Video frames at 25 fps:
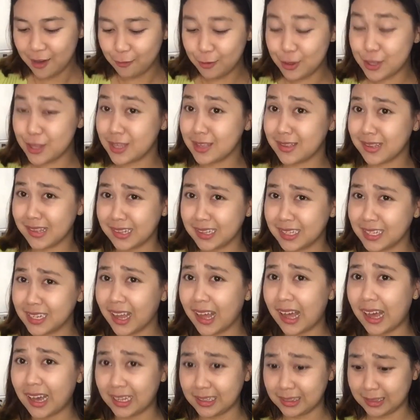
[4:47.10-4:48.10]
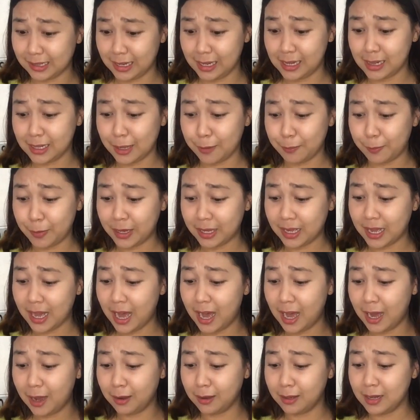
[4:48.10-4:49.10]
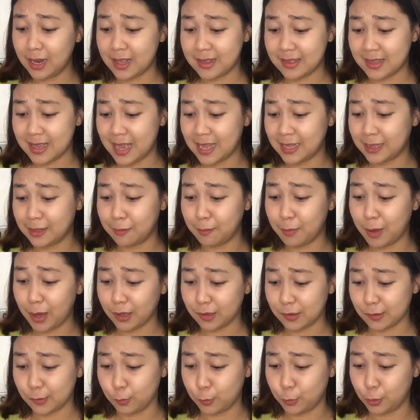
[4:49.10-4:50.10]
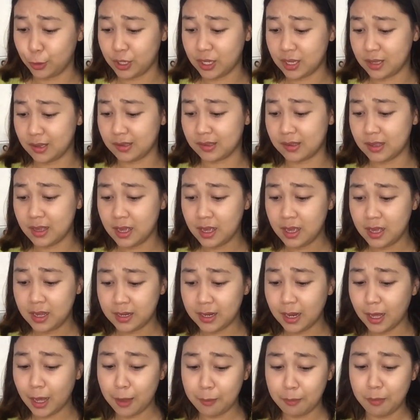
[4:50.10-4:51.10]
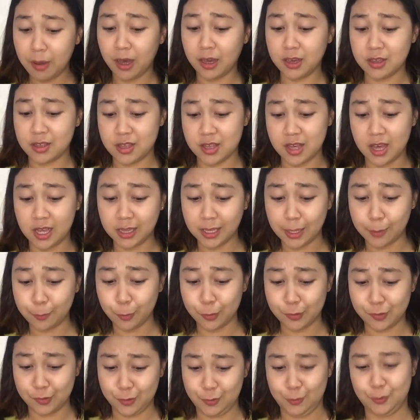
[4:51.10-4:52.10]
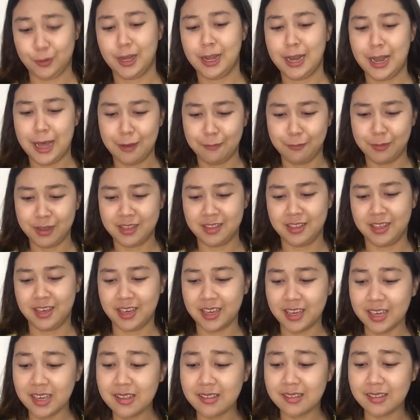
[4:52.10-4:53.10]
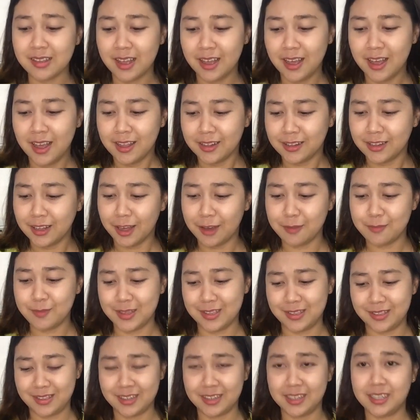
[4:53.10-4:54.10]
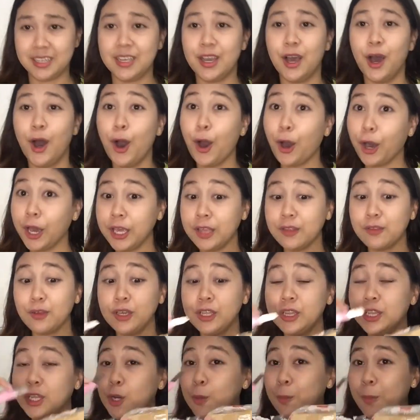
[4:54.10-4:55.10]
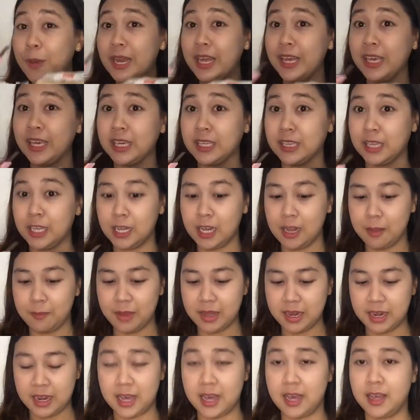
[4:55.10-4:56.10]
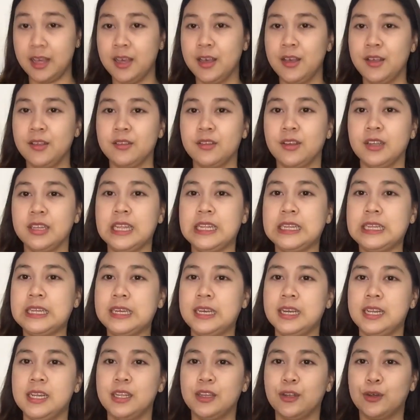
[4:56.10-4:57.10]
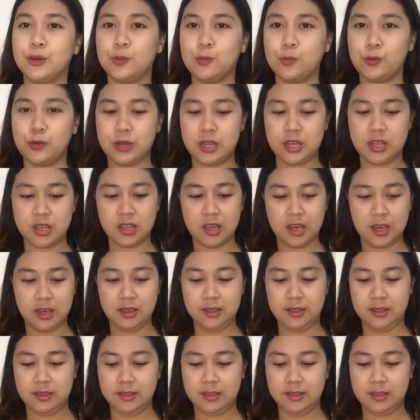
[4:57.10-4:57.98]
Which is hindi nakaka-thrill kapag ang Lazada box mo is naka nakabox siya. Tapos yung kalaban niya is naka-mystery. Okay, so hindi ko pa nakikita yung laman na. Ah. So tatanggalin ko muna siya.